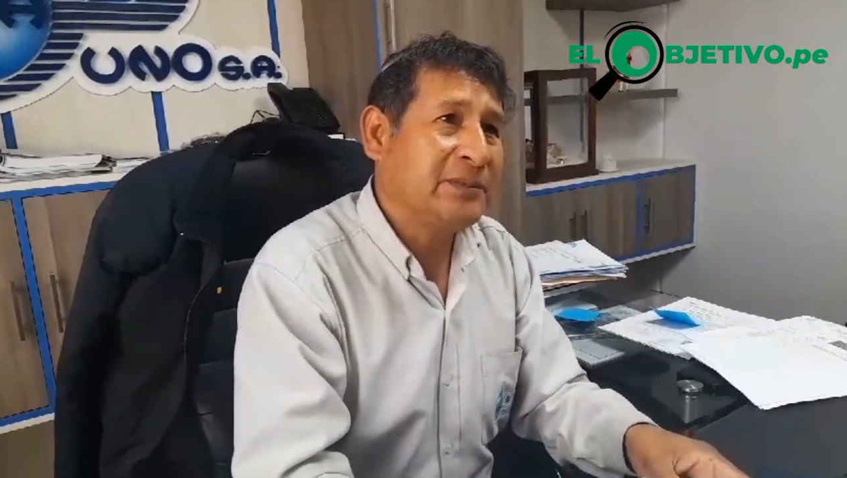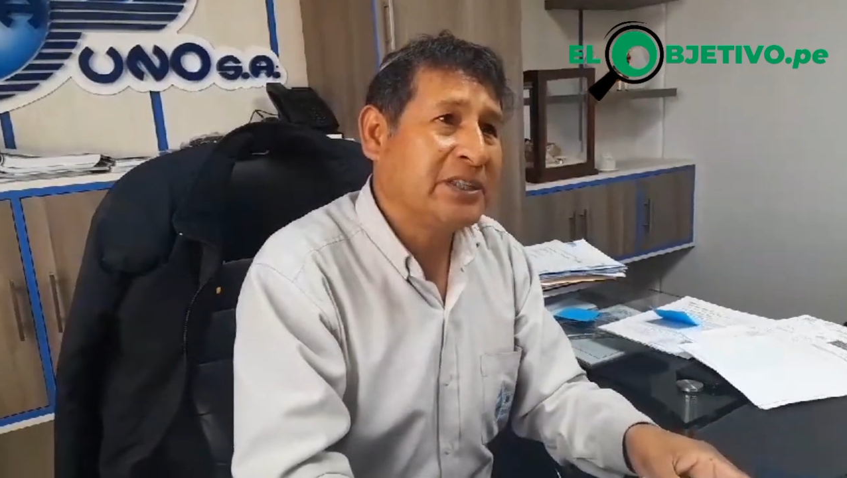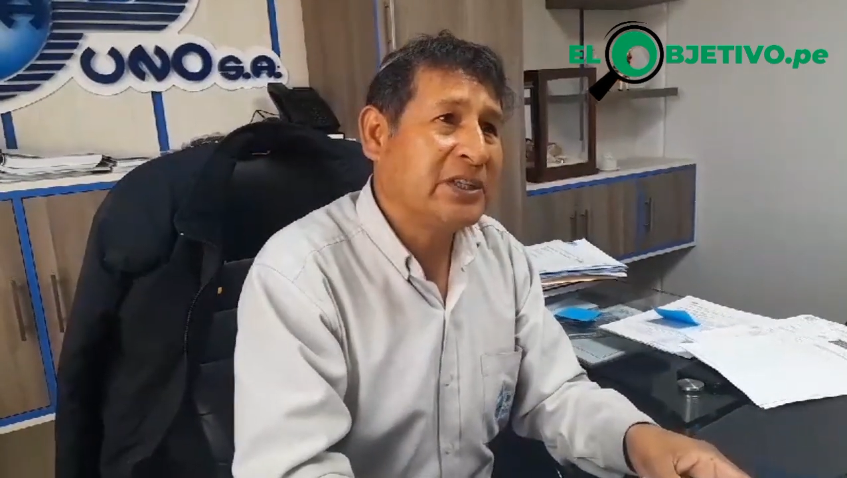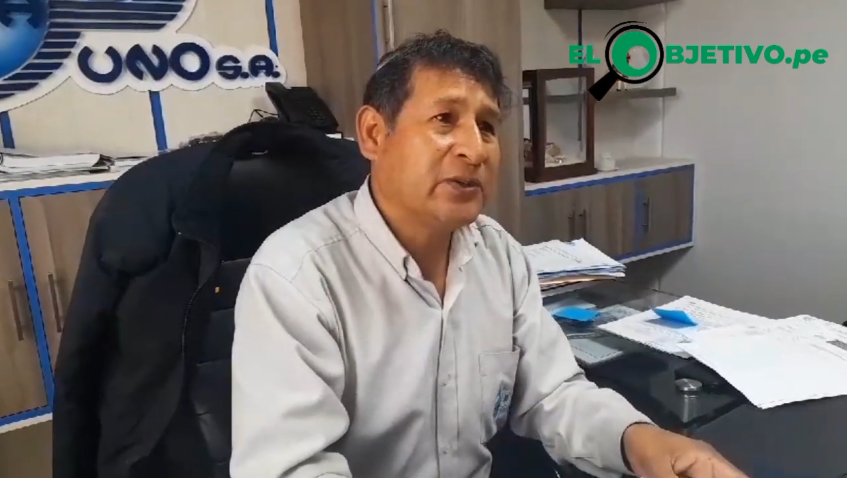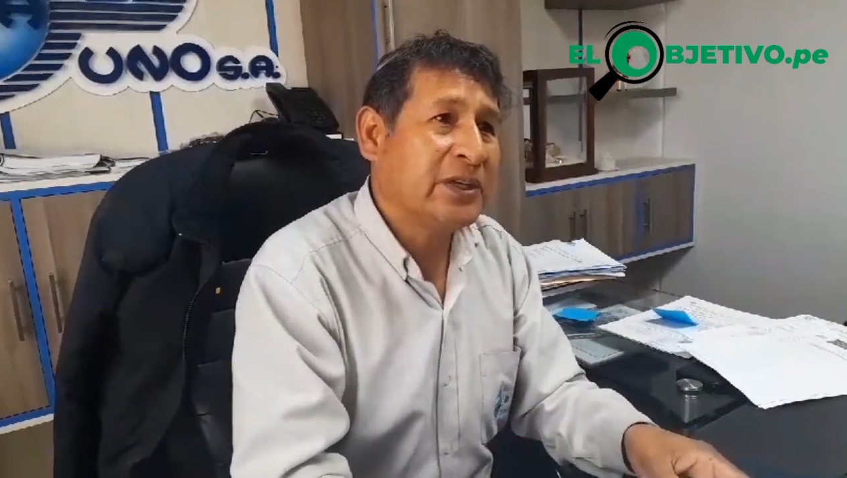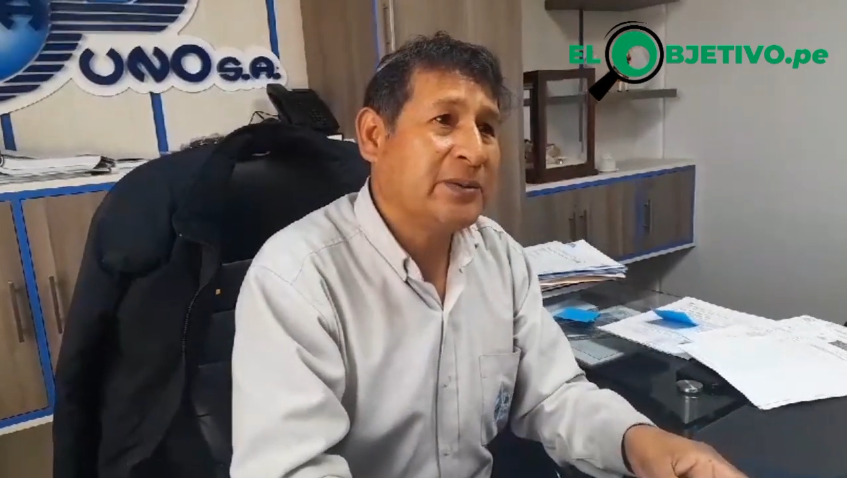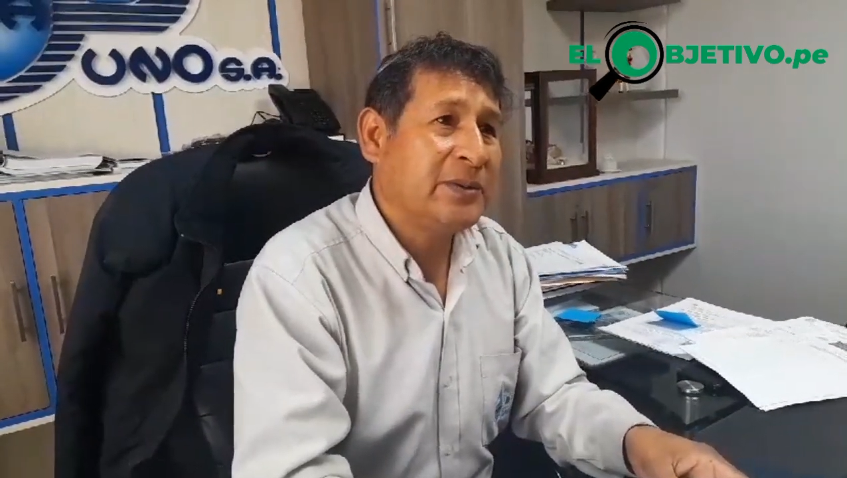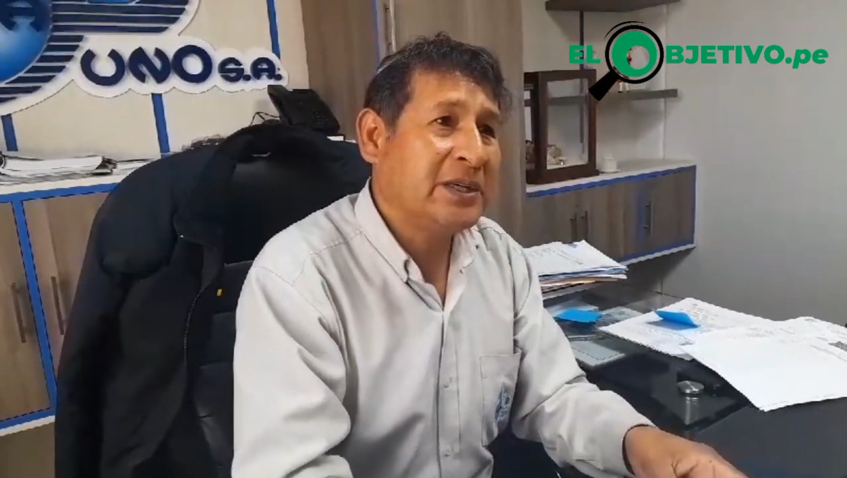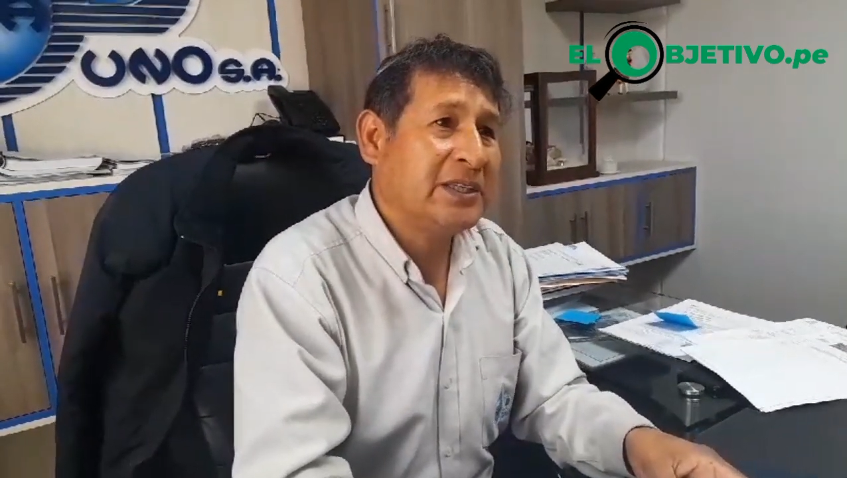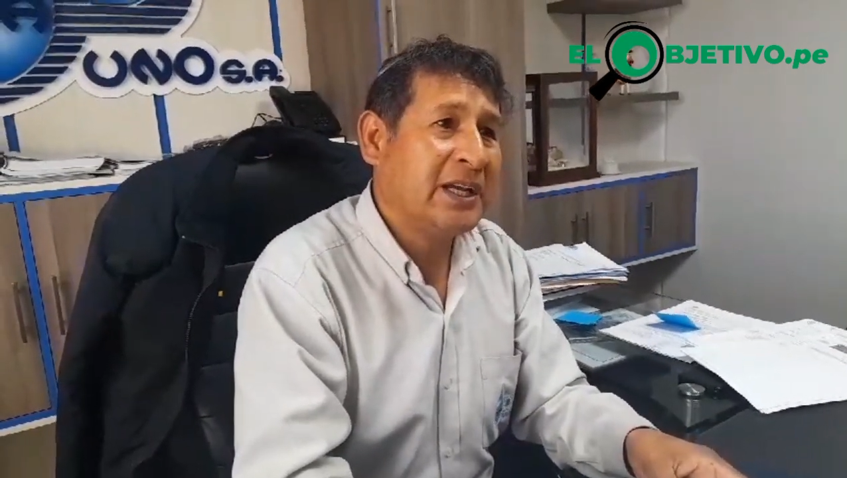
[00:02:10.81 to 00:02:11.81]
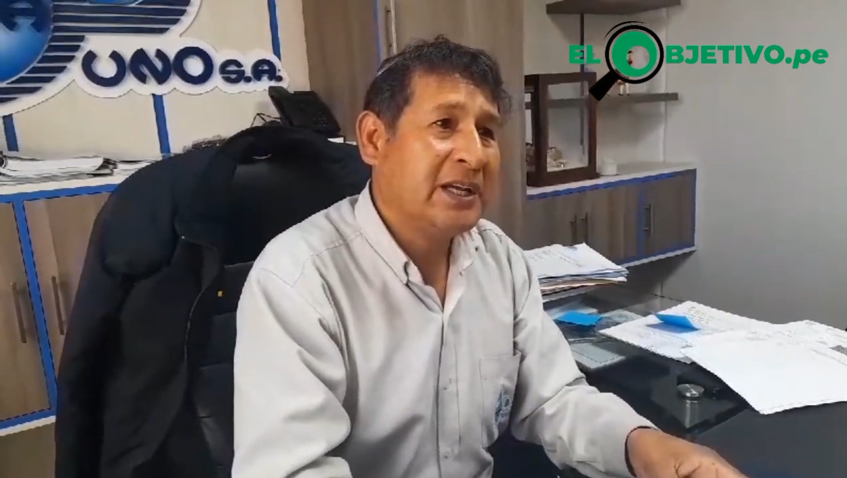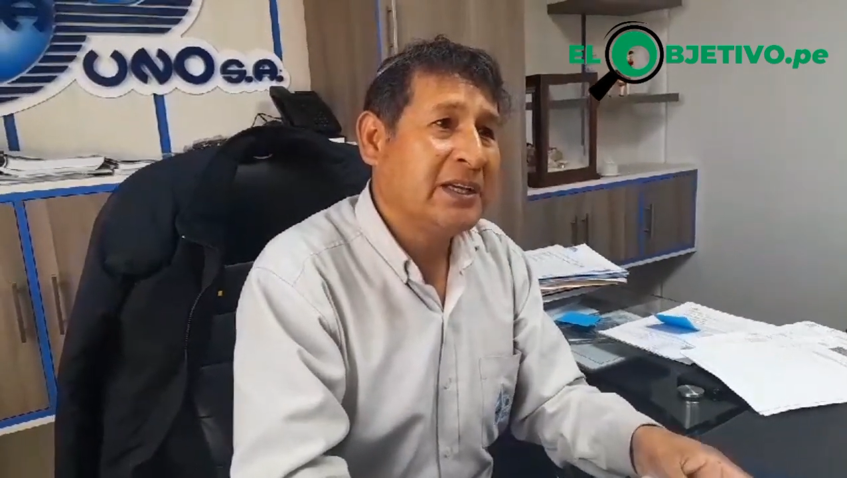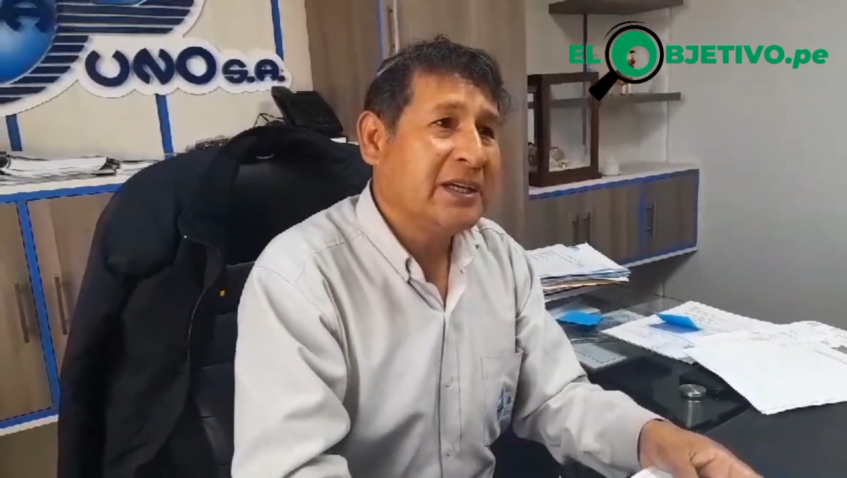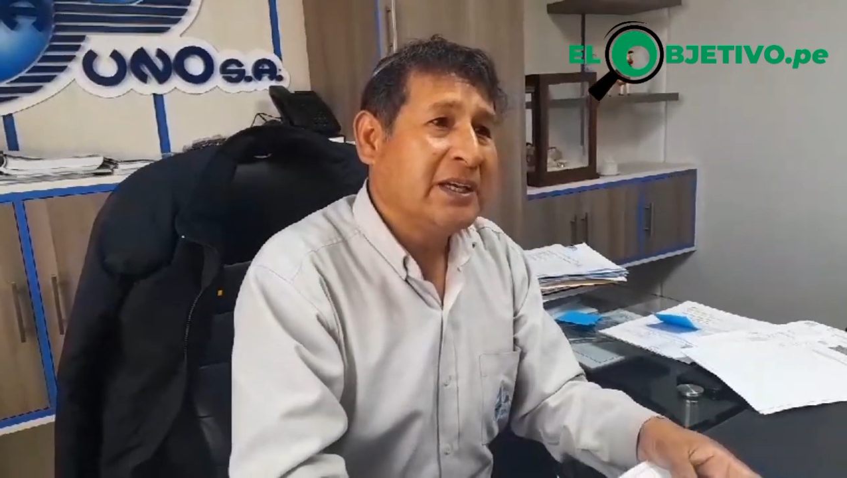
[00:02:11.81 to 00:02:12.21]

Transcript: Ministerio de Vivienda,